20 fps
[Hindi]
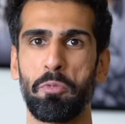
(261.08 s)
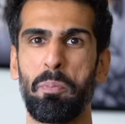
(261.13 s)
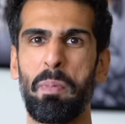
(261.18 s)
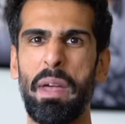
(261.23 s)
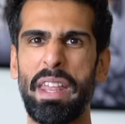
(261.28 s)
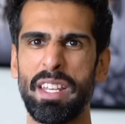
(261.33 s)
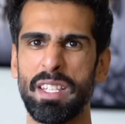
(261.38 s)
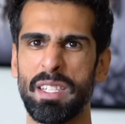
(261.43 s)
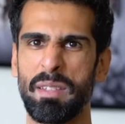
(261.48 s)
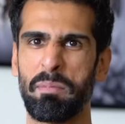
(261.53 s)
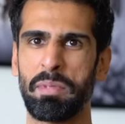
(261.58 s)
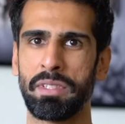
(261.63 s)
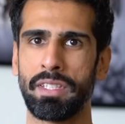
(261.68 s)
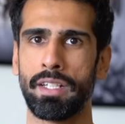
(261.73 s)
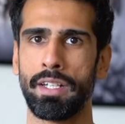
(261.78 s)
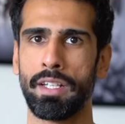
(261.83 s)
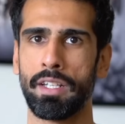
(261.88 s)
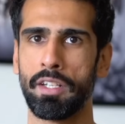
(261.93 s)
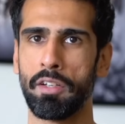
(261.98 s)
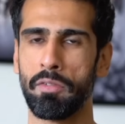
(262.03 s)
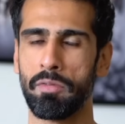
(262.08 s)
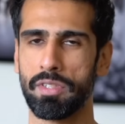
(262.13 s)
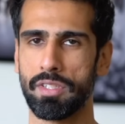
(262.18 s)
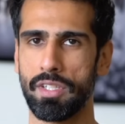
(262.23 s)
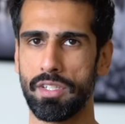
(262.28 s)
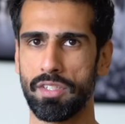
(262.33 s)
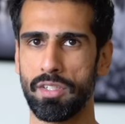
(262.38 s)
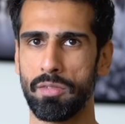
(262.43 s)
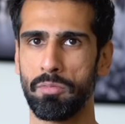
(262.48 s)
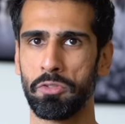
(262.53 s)
जो पैरासिम्पथेटिक नर्वस
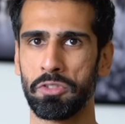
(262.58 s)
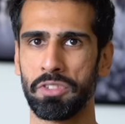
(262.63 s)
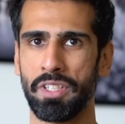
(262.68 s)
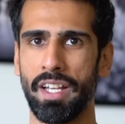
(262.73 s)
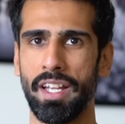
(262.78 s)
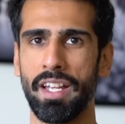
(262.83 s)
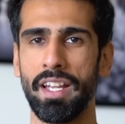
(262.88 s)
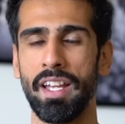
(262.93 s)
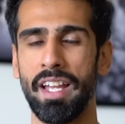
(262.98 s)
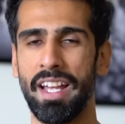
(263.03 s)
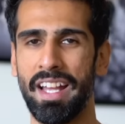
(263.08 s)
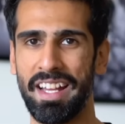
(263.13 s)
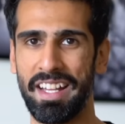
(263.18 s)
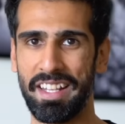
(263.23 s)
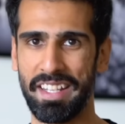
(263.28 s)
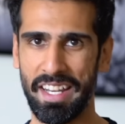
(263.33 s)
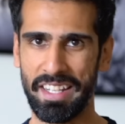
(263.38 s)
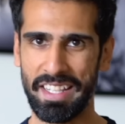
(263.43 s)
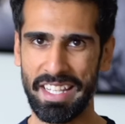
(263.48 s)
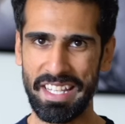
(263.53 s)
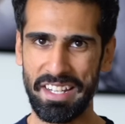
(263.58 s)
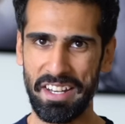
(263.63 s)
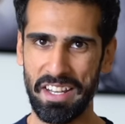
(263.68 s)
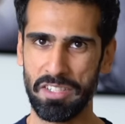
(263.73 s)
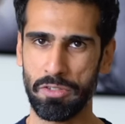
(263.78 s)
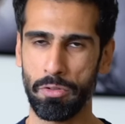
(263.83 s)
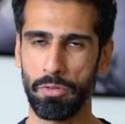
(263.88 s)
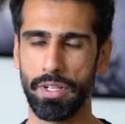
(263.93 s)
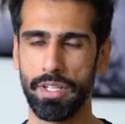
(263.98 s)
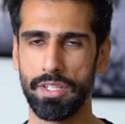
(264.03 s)
सिस्टम होता है यानी कि
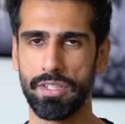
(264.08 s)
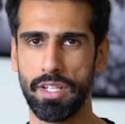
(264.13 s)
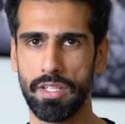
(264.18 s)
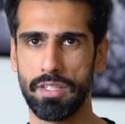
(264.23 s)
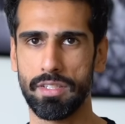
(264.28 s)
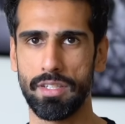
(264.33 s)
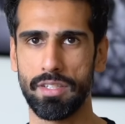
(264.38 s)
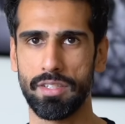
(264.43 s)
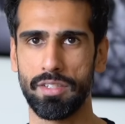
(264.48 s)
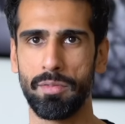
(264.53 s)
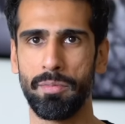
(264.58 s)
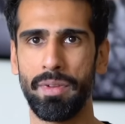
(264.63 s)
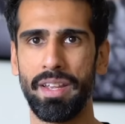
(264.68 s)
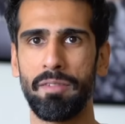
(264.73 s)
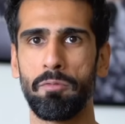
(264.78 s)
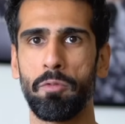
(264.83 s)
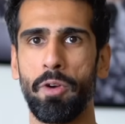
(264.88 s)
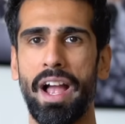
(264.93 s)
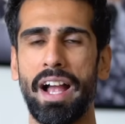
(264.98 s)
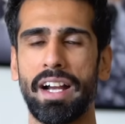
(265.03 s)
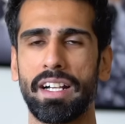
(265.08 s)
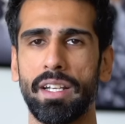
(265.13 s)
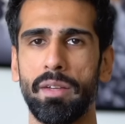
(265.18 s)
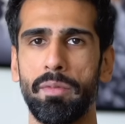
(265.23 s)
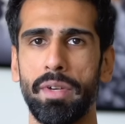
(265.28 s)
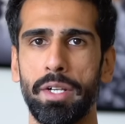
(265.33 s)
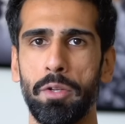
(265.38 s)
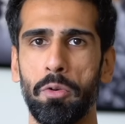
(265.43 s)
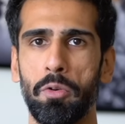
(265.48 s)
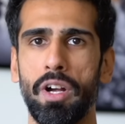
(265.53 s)
रेस्ट और डाइजेस्ट सिस्टम है वो
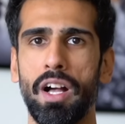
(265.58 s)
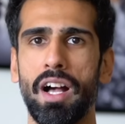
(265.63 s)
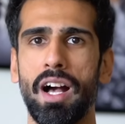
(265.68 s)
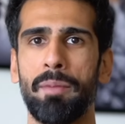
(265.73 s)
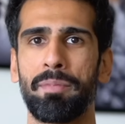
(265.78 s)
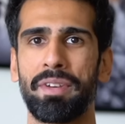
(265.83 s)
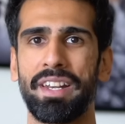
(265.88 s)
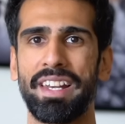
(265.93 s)
एक्टिवेट होगा आप